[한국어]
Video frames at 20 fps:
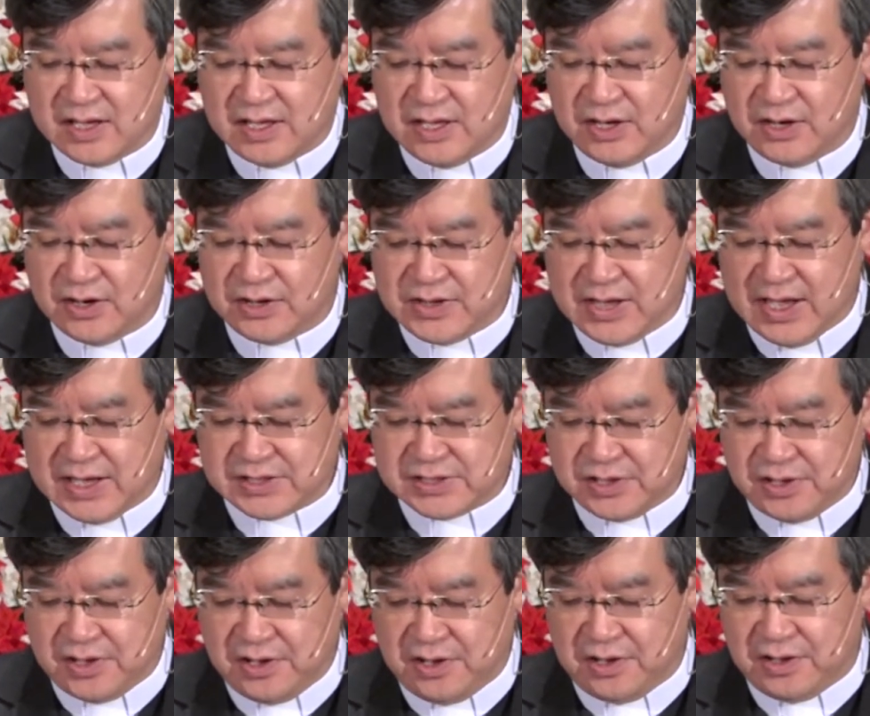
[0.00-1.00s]

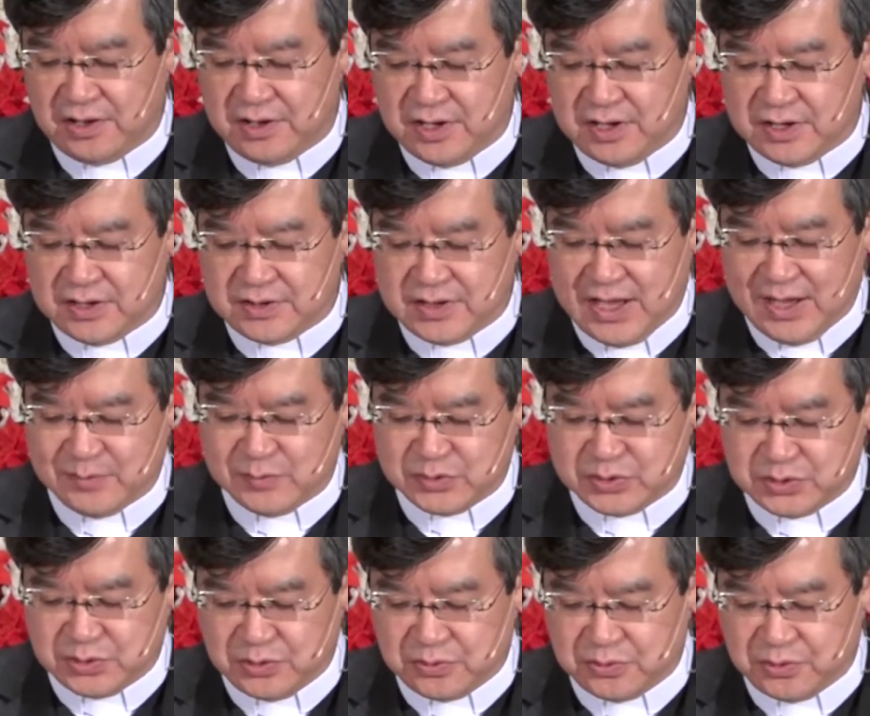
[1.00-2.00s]
일어나서
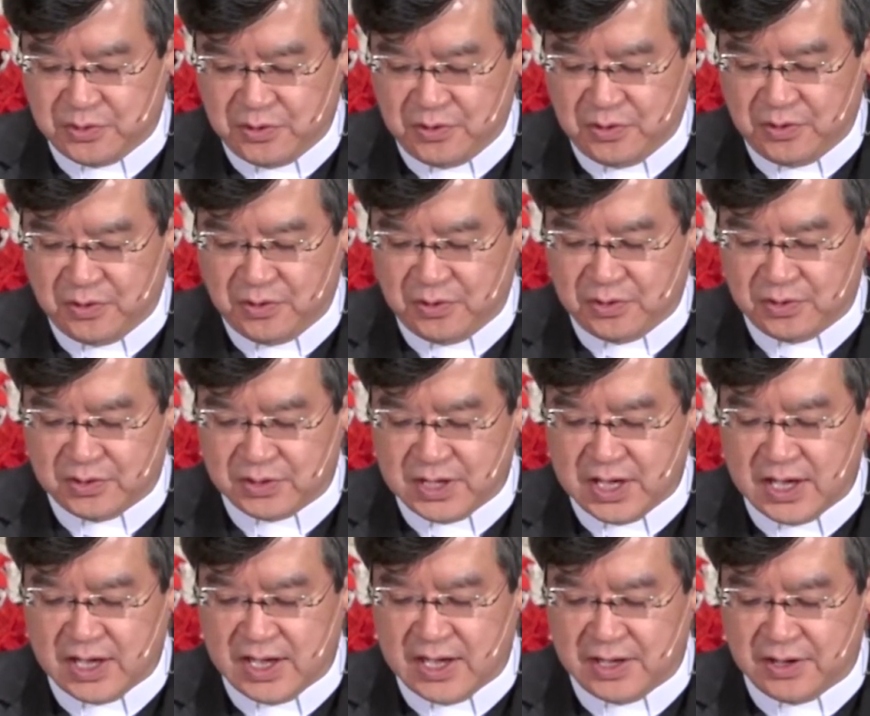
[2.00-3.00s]
남쪽으로
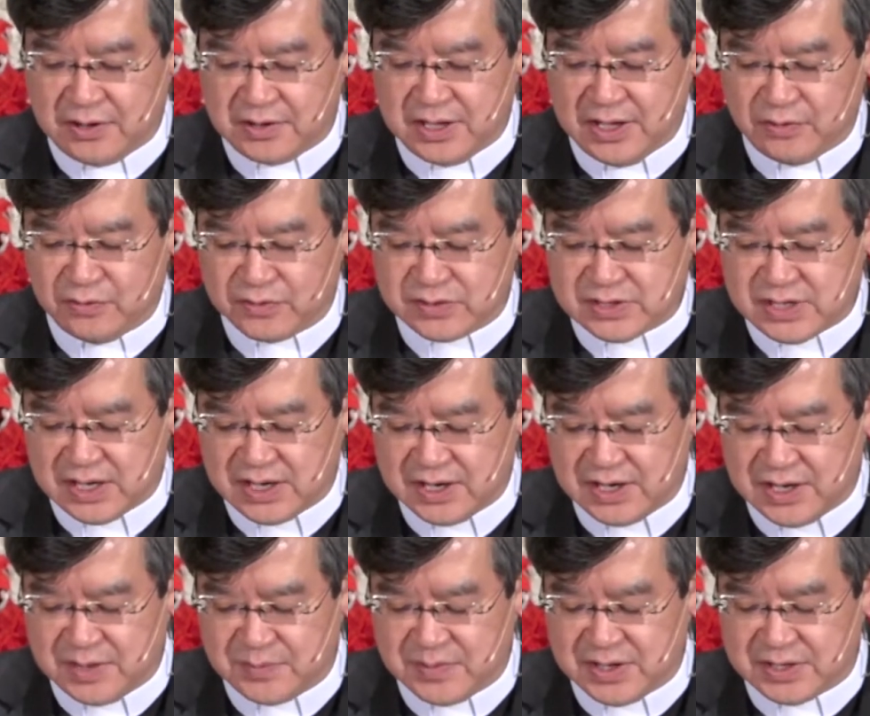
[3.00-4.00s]
향하여
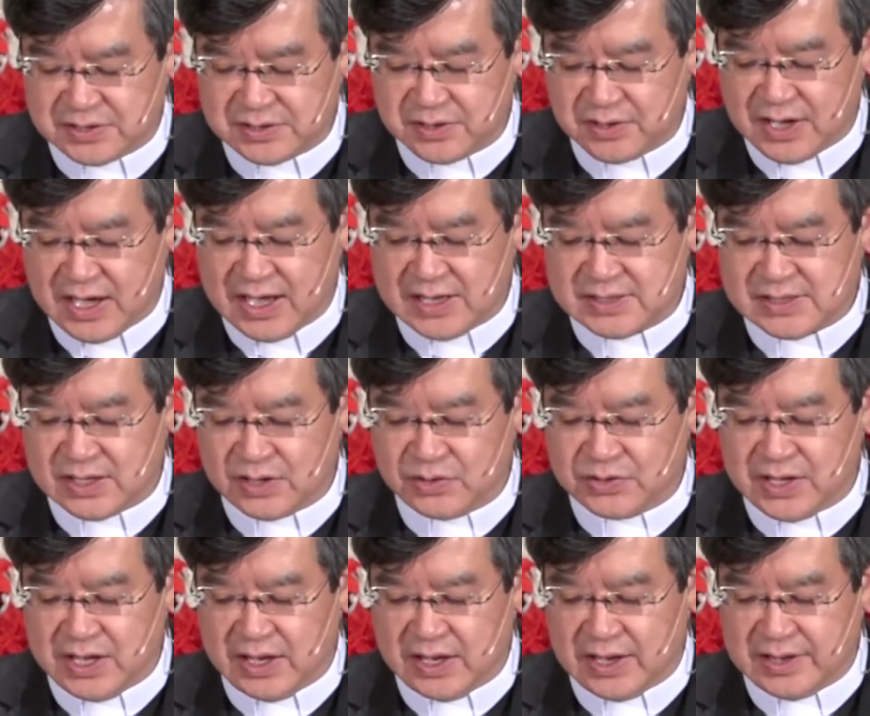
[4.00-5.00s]
예루살렘에서 가사로
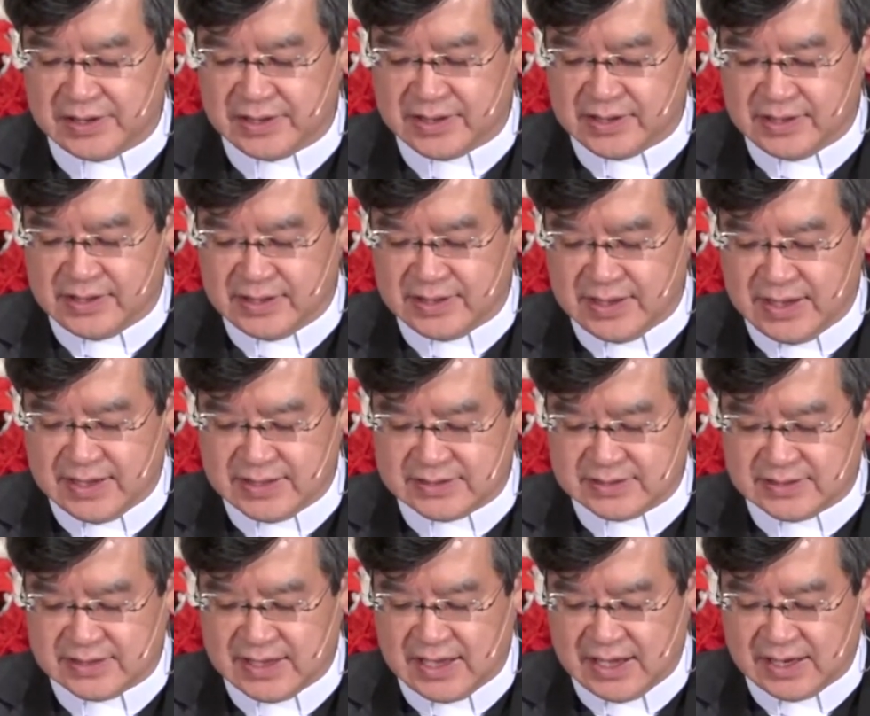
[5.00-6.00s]
내려가는
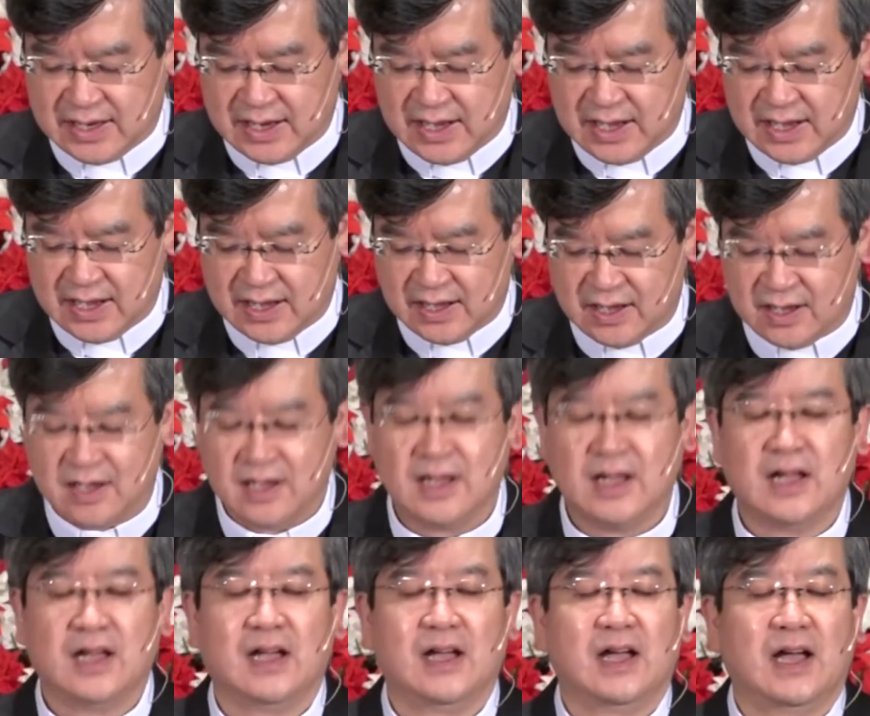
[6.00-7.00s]
길까지 가라
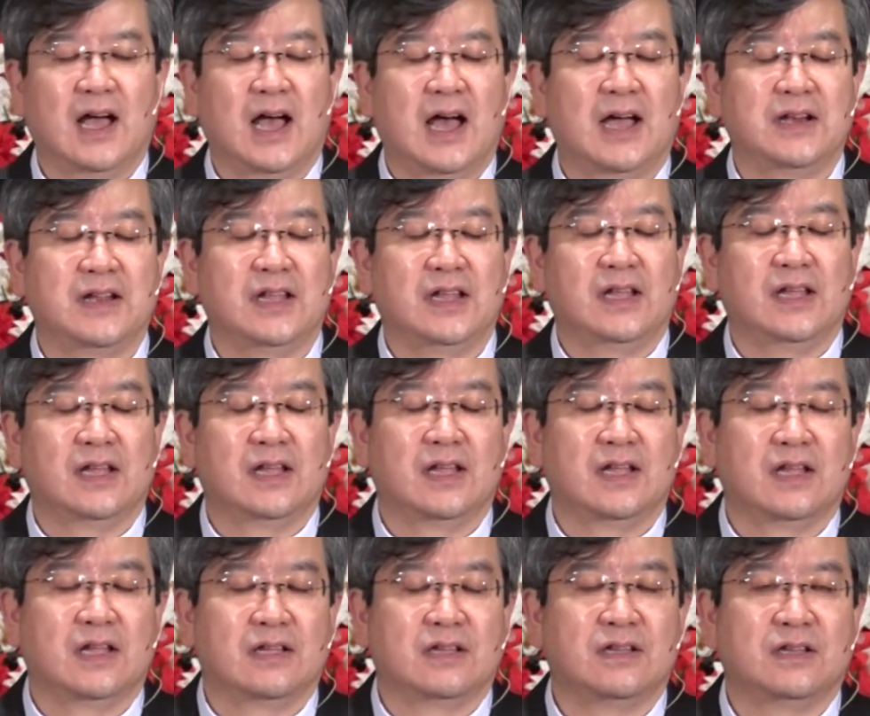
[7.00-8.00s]
하니
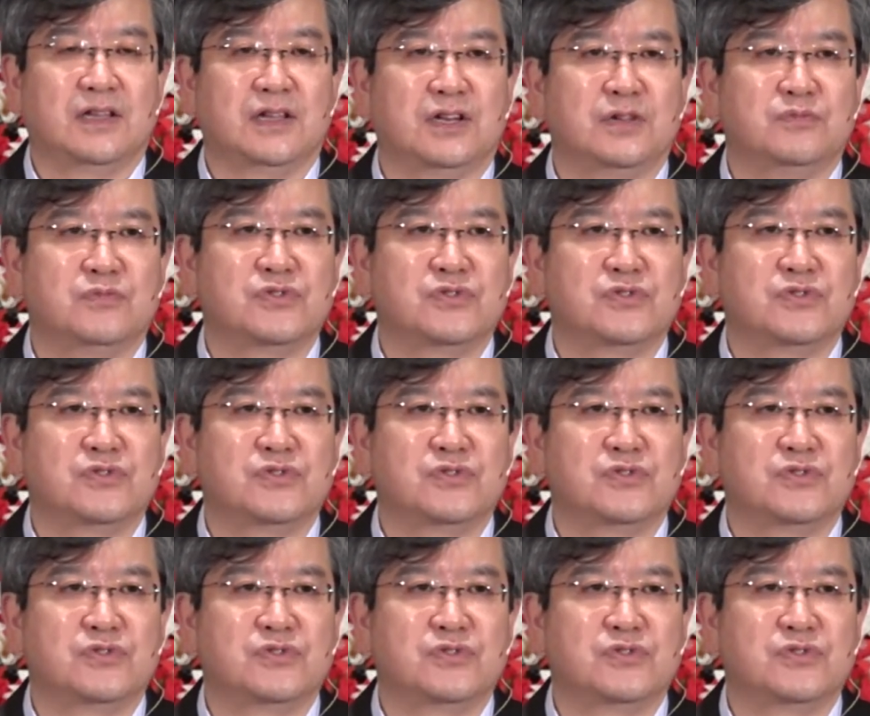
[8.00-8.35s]
그 길은